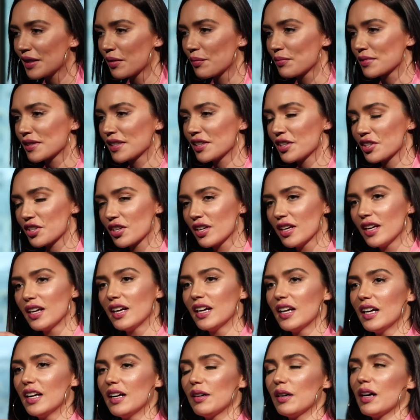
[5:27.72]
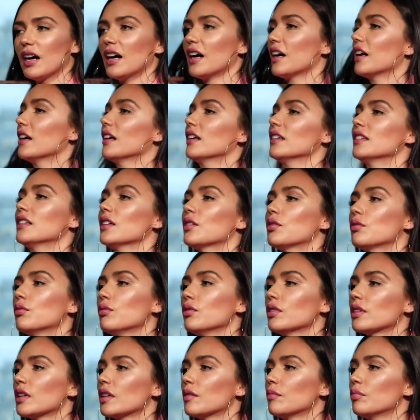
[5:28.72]
там, знаешь,
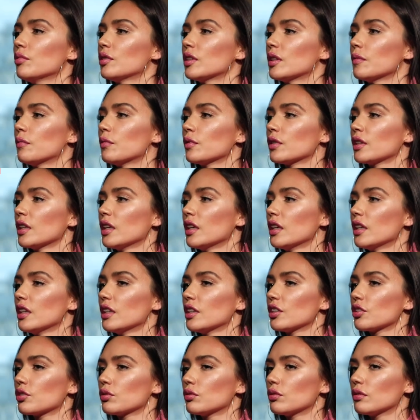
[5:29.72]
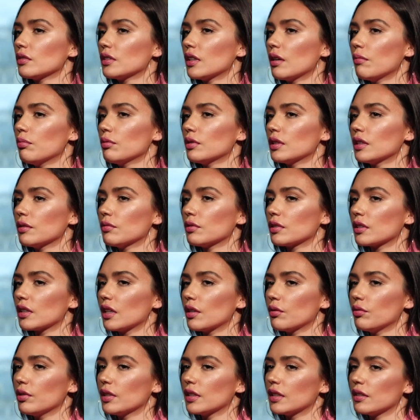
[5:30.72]
такое, как будто вот что, как будто вот
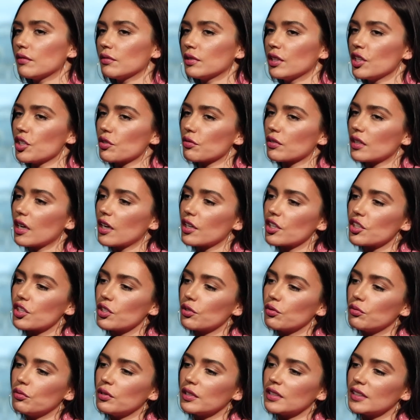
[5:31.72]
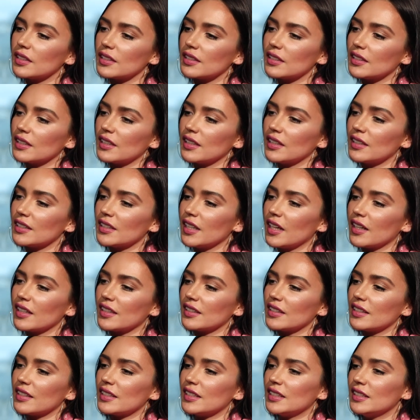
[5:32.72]
какое-то, знаешь, вот как щекотит, не знаю,
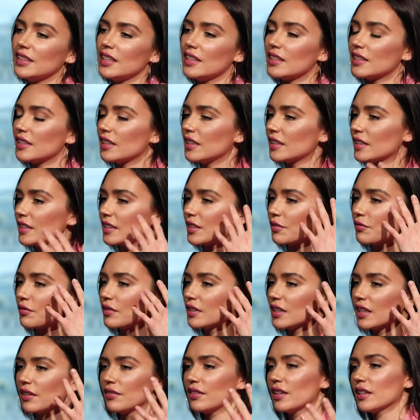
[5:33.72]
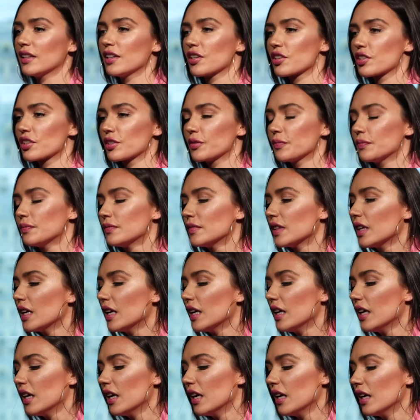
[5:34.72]
где-то здесь или где-то в голове даже.
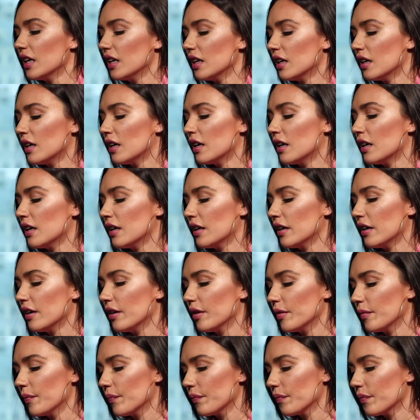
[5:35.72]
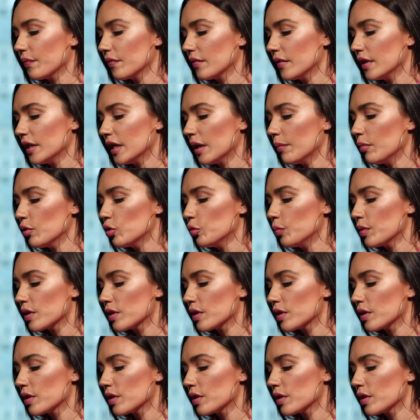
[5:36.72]
А, я бегу